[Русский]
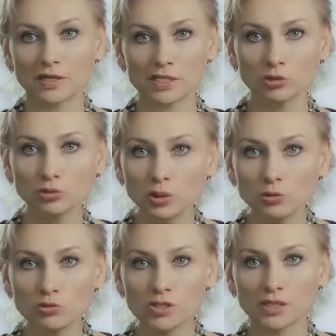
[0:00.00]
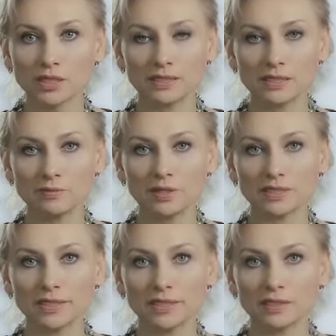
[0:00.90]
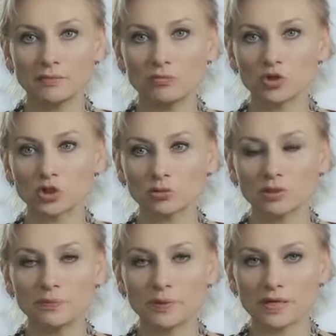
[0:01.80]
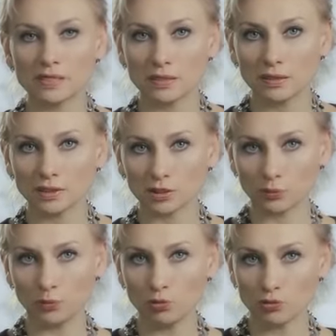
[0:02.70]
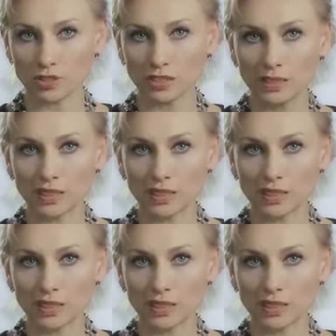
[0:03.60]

растут люди, когда благодаря тому, что ты показал этот путь,